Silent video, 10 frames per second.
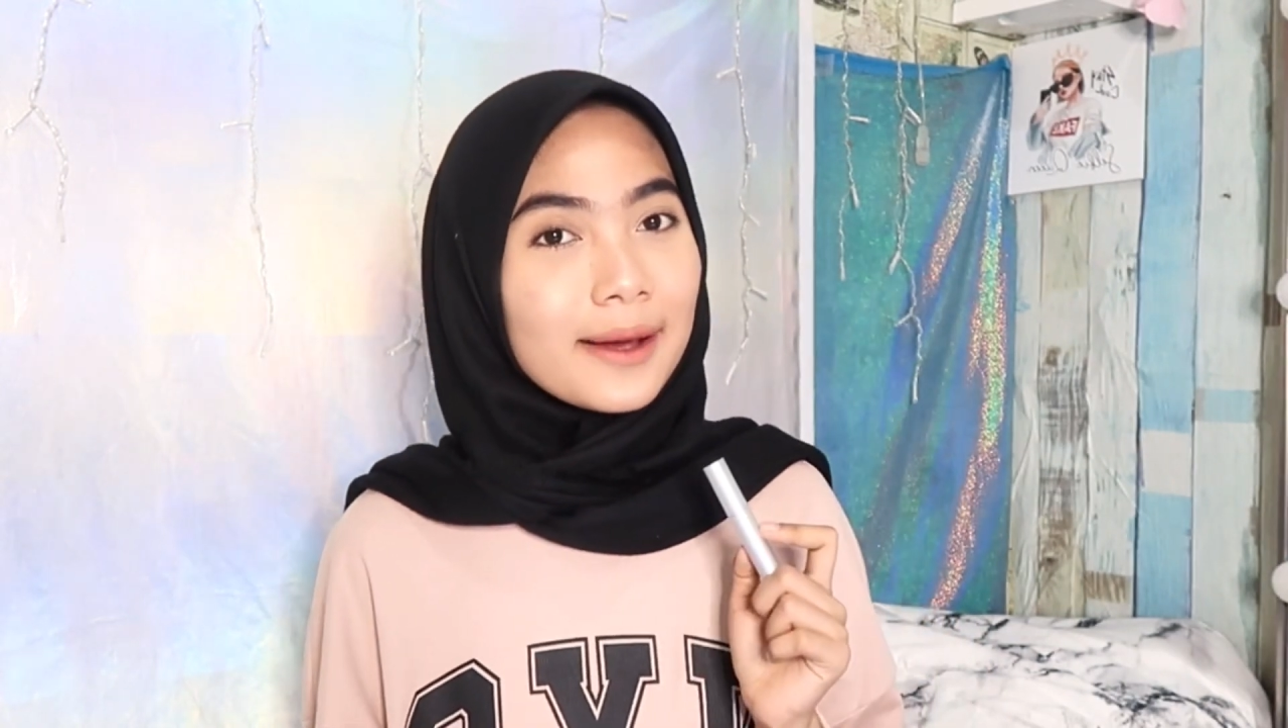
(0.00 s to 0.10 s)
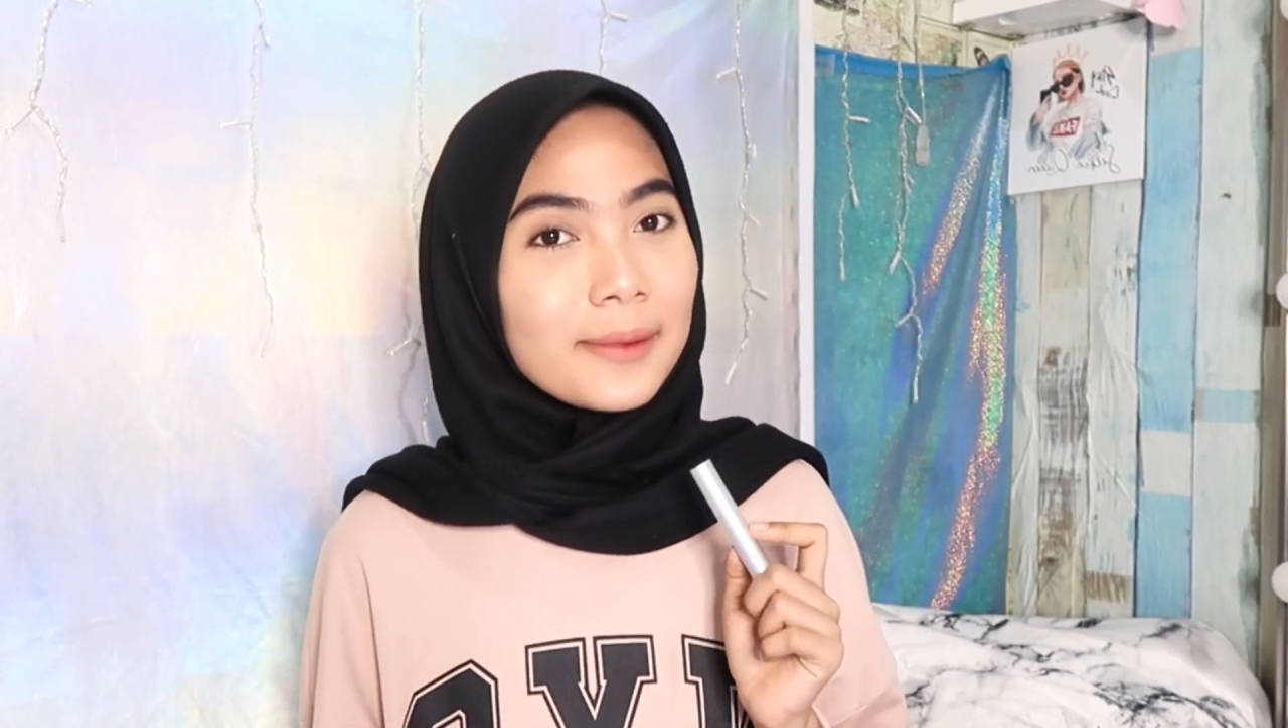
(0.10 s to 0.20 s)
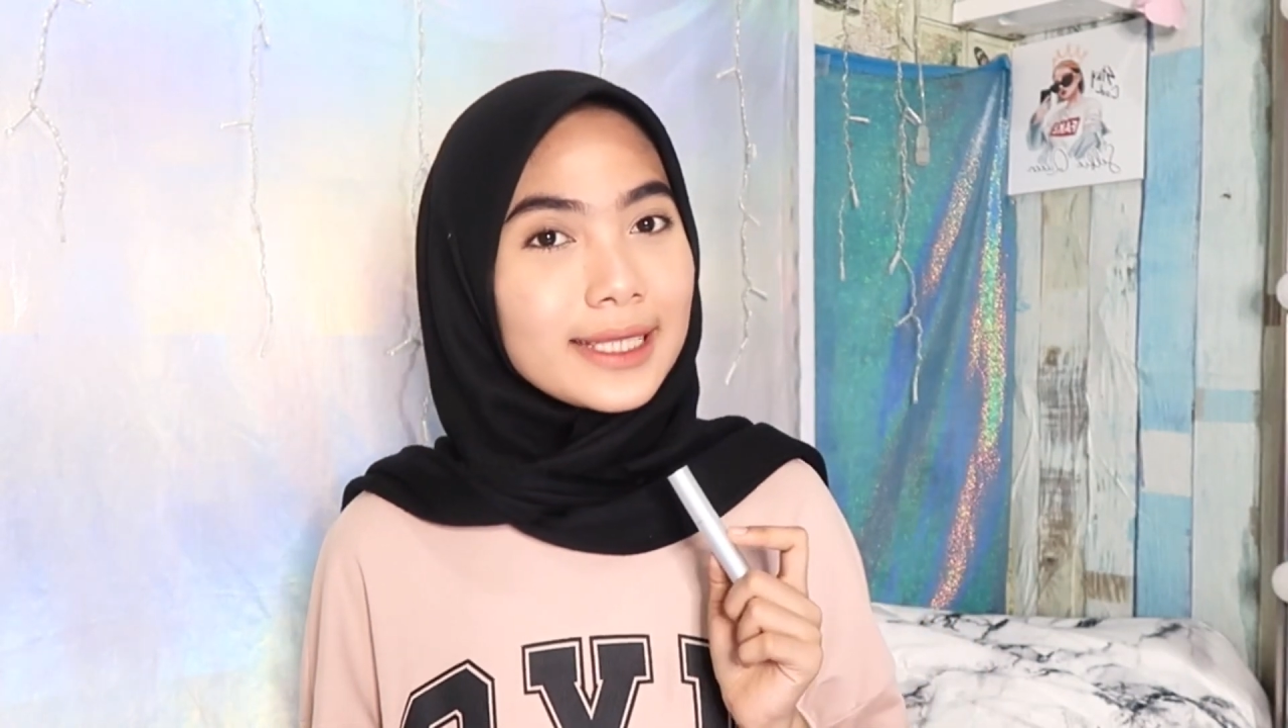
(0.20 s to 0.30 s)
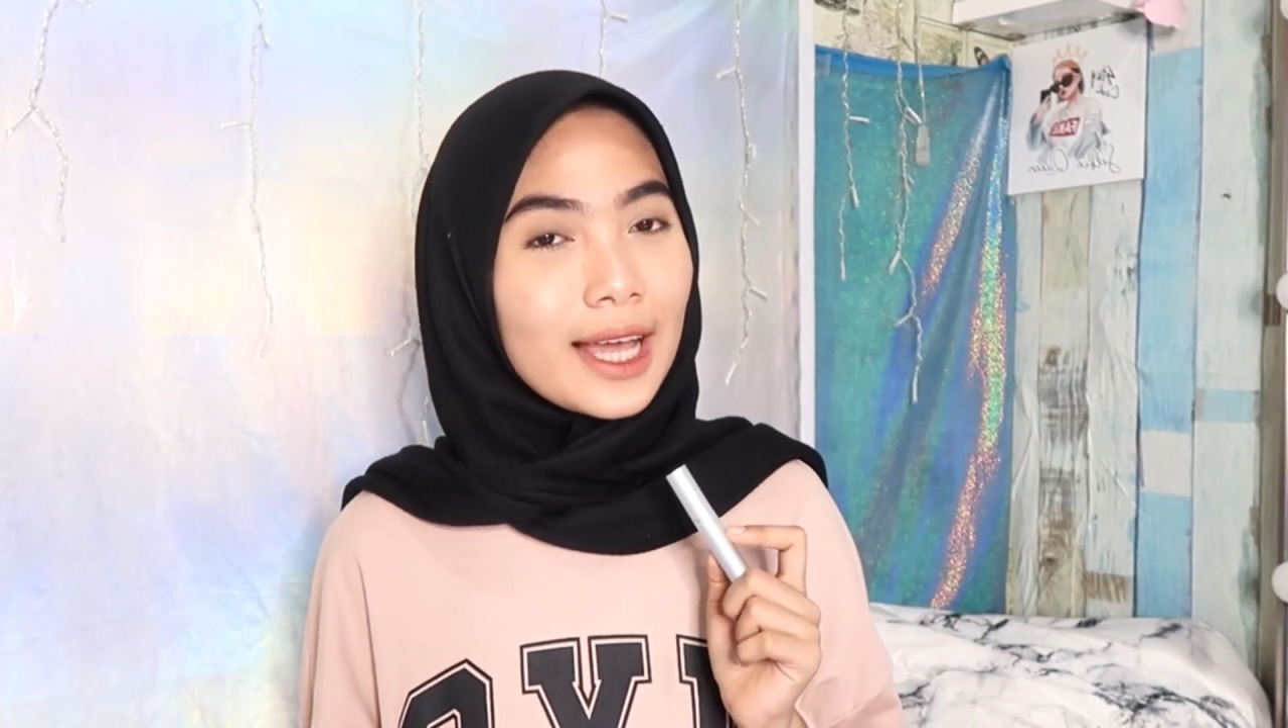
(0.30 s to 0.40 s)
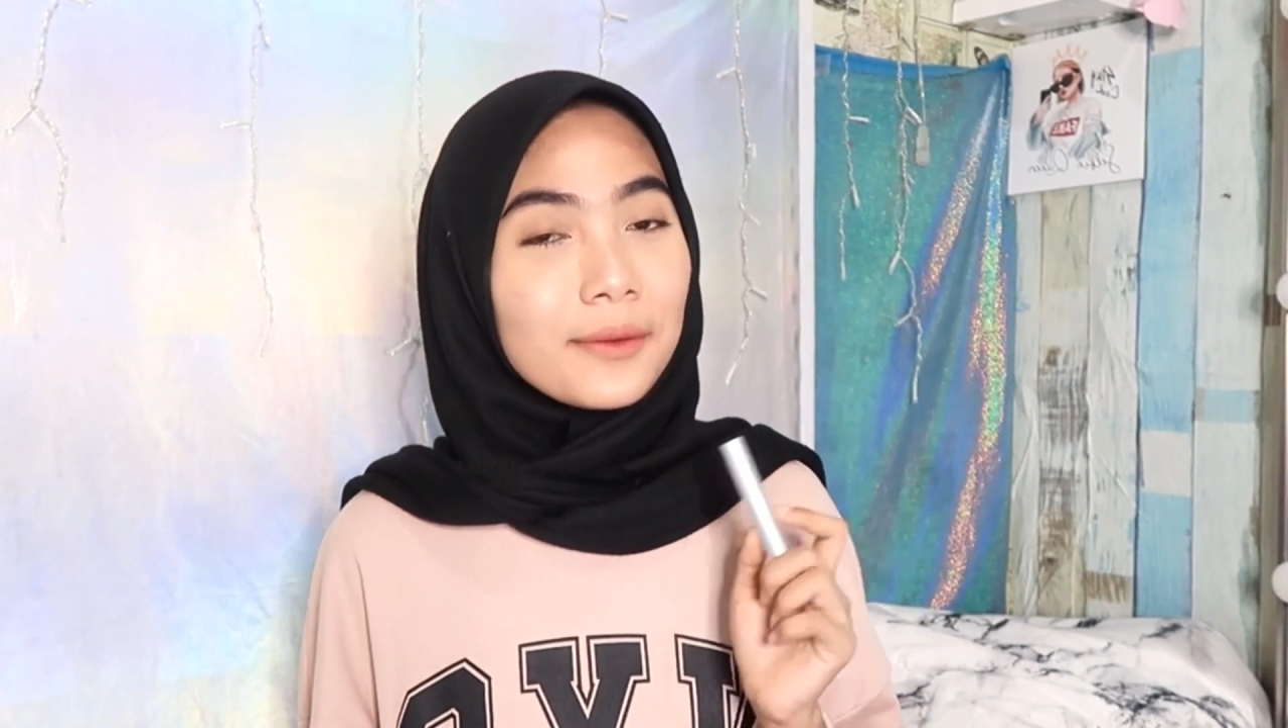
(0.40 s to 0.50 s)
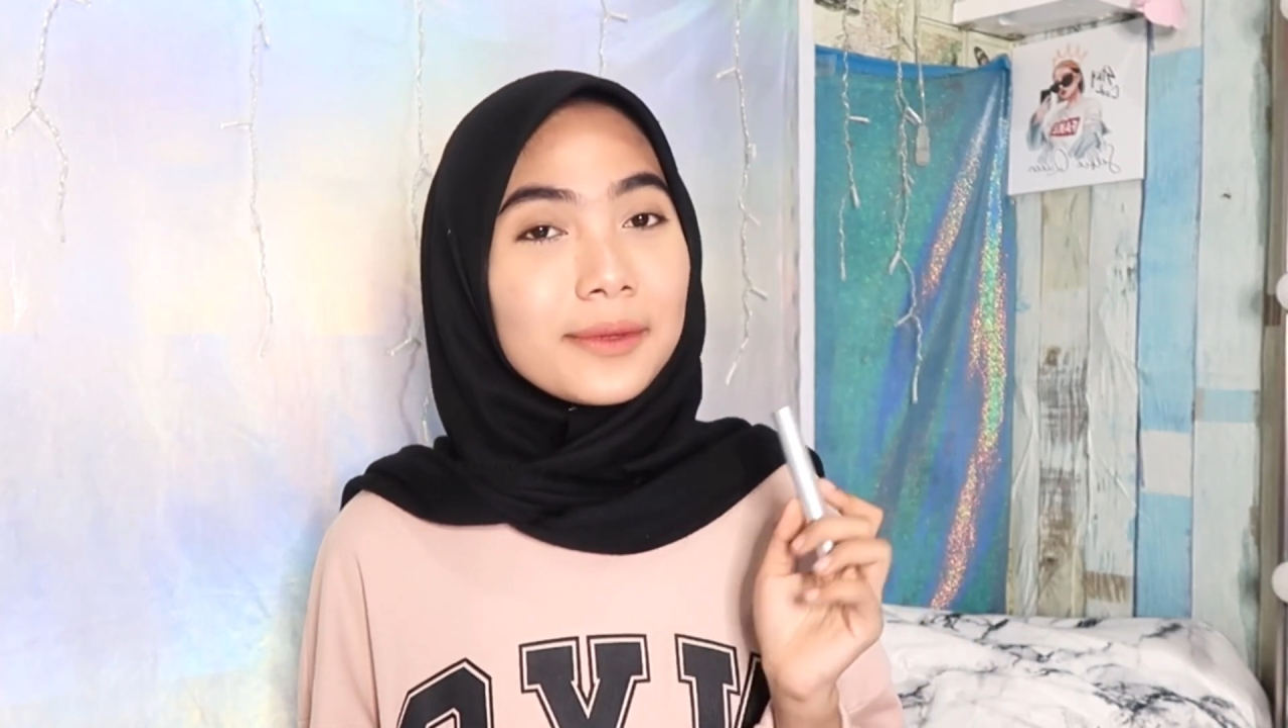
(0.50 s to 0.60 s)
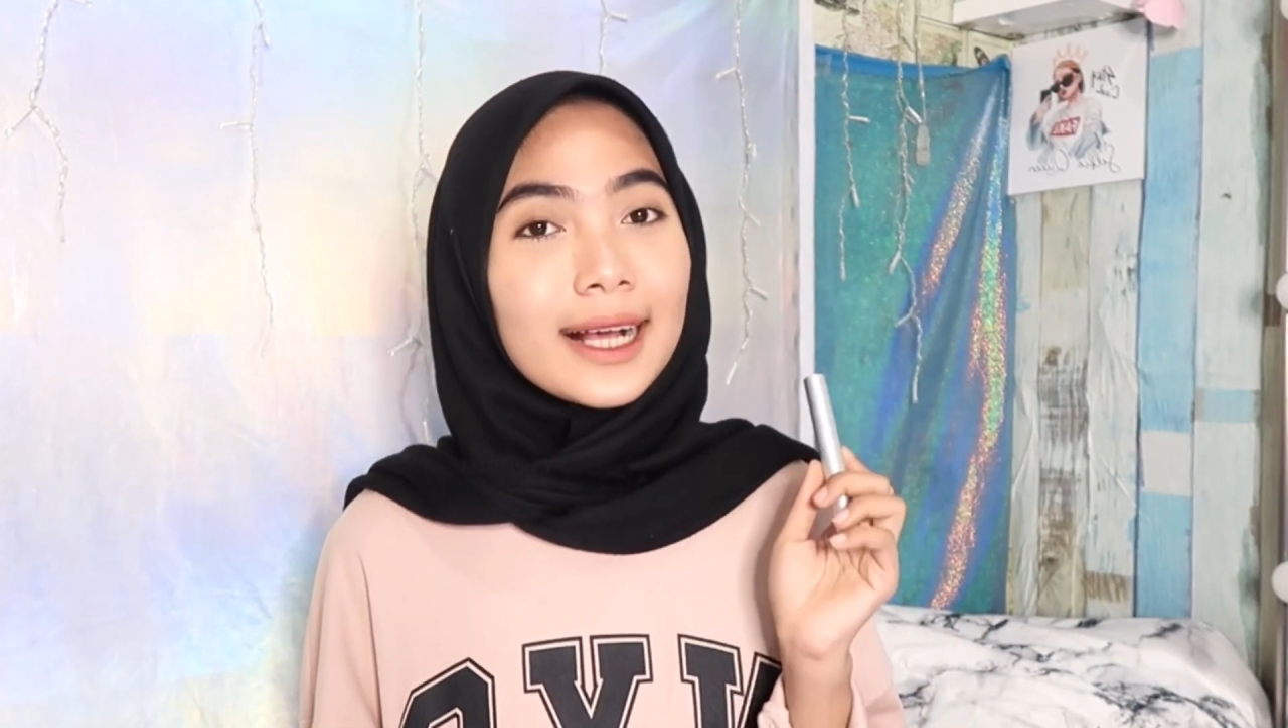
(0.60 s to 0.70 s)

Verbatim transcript: kenapa sih aku